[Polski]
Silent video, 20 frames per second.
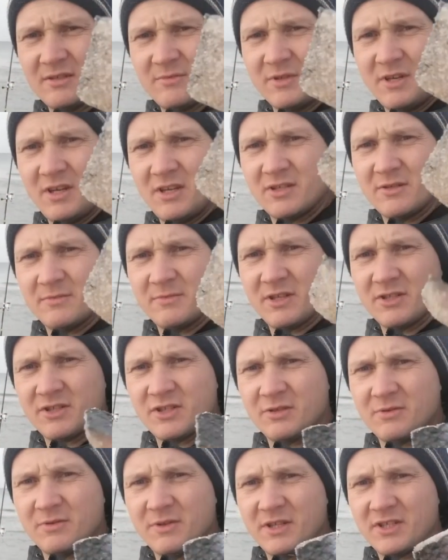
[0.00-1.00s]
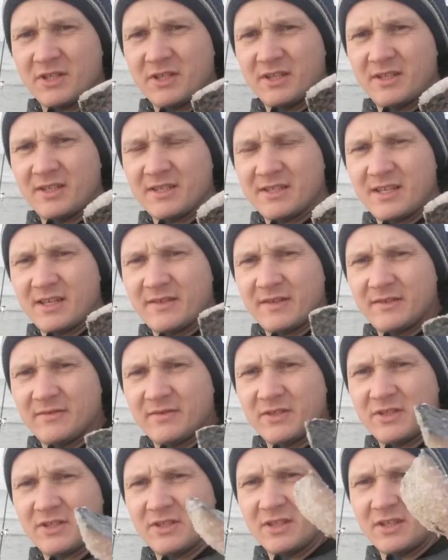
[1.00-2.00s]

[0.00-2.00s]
mniejszym haczyku, ja się nie nastawiam, wiecie,